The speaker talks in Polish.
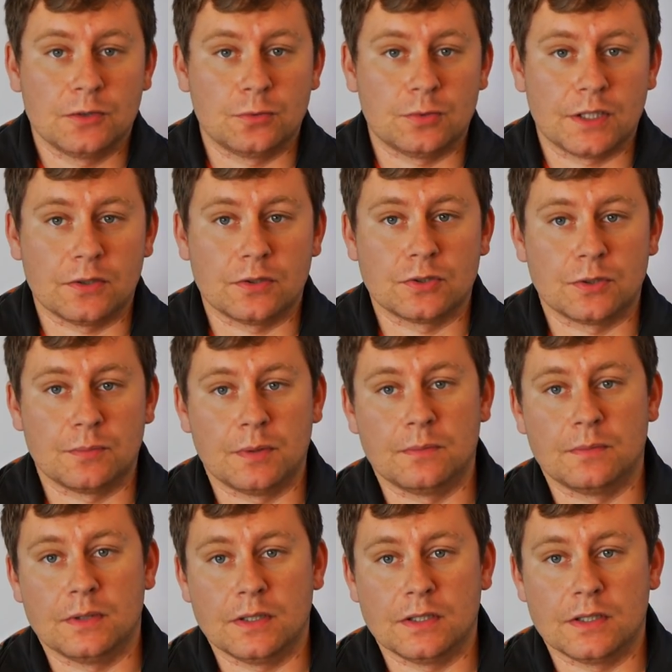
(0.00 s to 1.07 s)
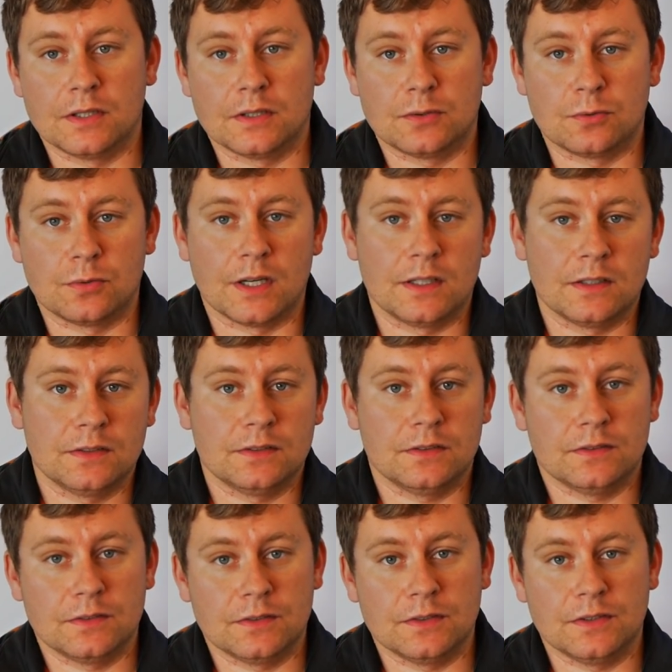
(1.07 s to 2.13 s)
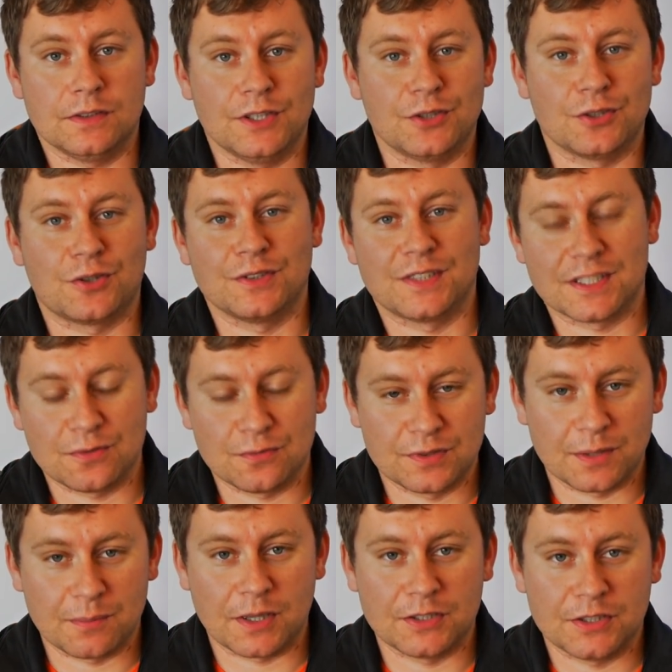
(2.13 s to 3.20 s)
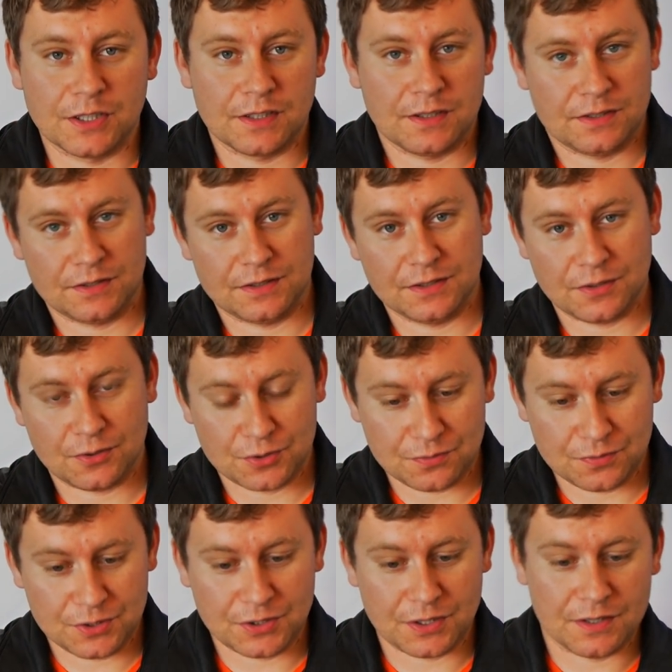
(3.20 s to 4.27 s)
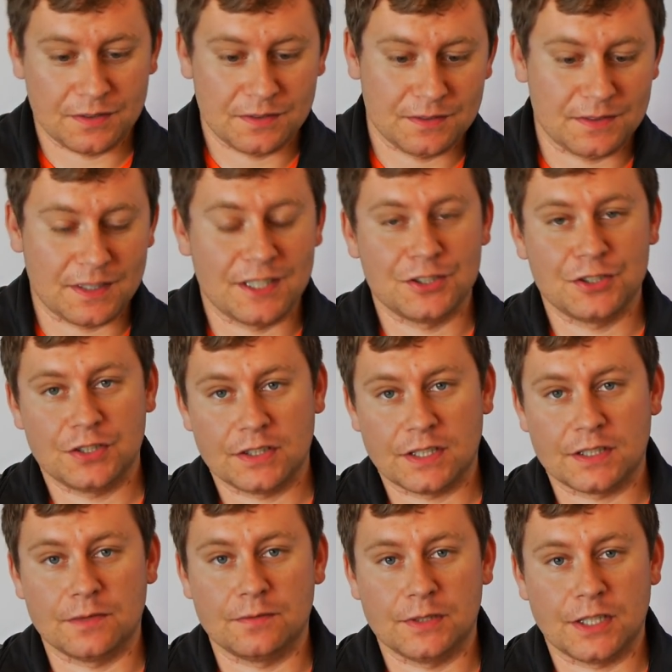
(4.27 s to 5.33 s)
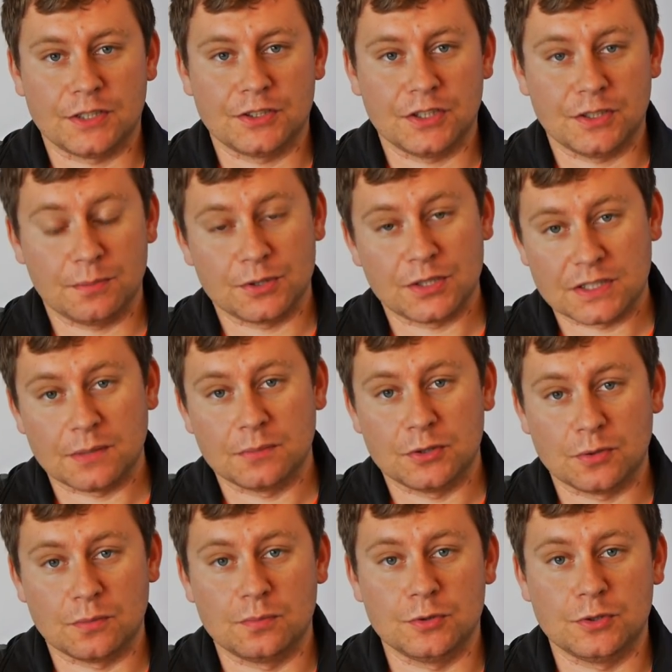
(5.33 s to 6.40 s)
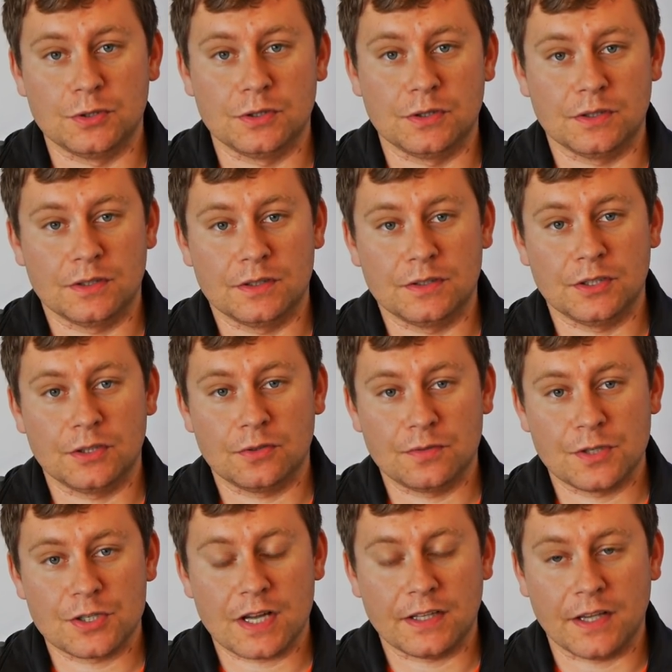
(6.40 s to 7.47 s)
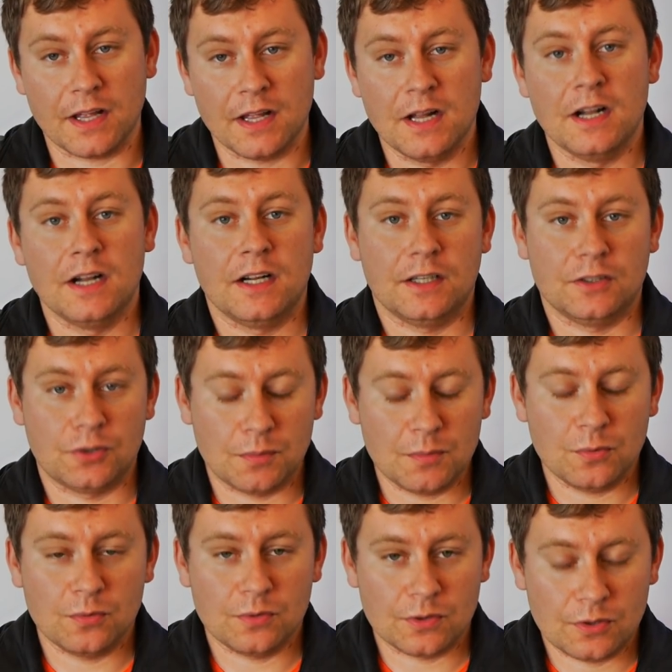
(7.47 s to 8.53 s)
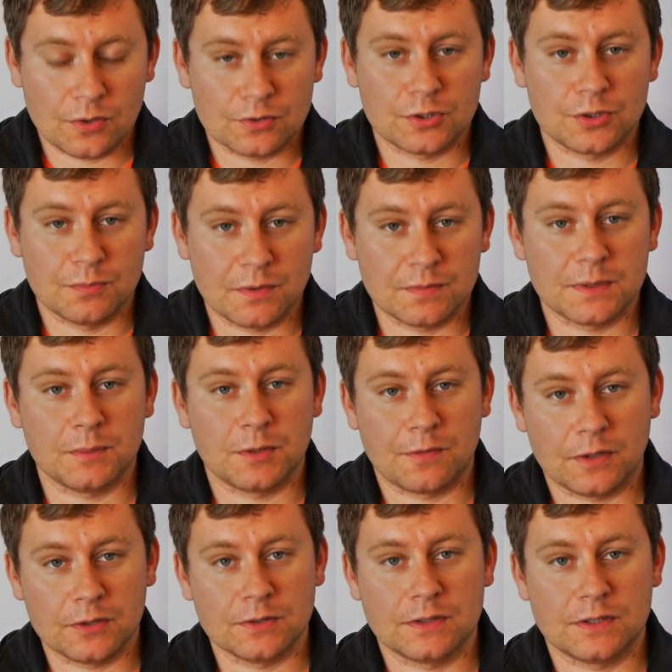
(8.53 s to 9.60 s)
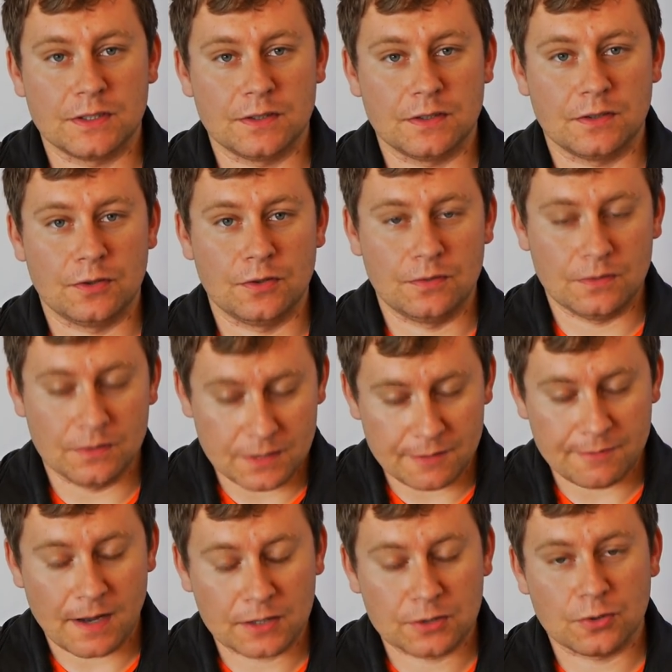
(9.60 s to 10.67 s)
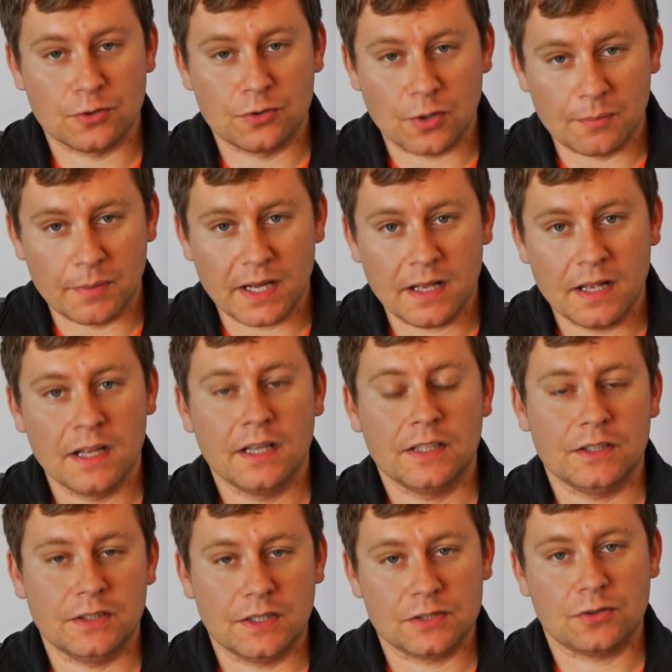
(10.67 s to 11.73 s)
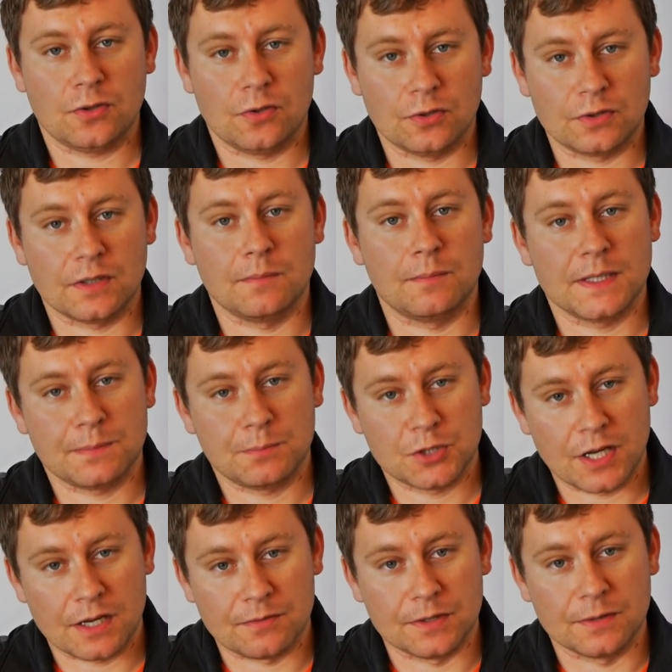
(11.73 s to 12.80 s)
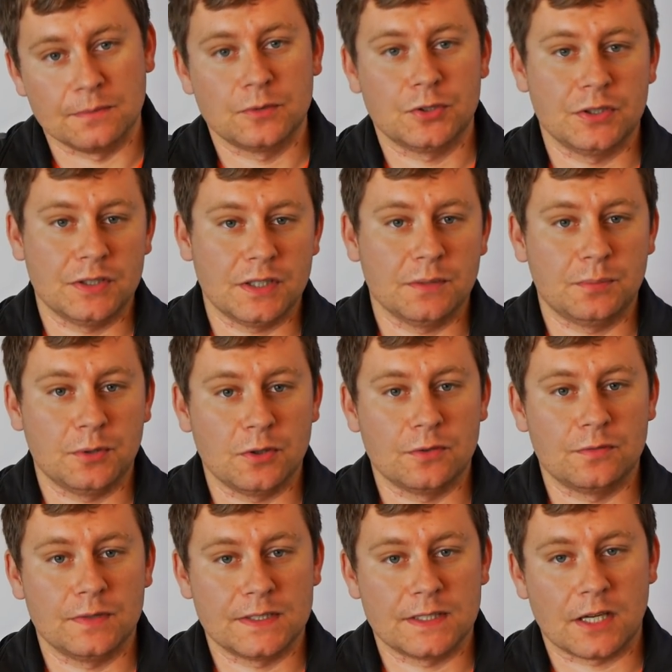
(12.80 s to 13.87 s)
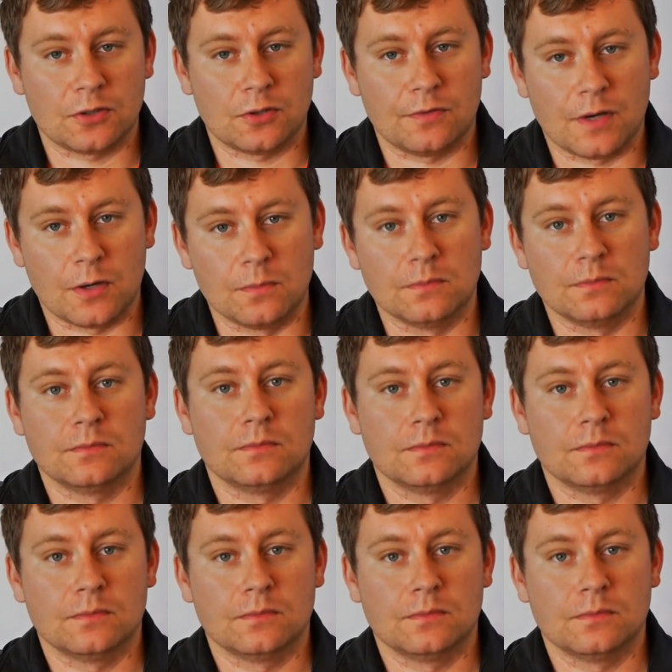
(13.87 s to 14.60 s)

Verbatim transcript: Tutaj osobom, y, które nie do końca są w temacie, y, oczywiście należy się takie wyjaśnienie, bo czasami to budzi y, niedowierzanie. To był lot szybowcem trwający de facto dobę i jest to lot bez przerwy, czyli ten pilot wystartował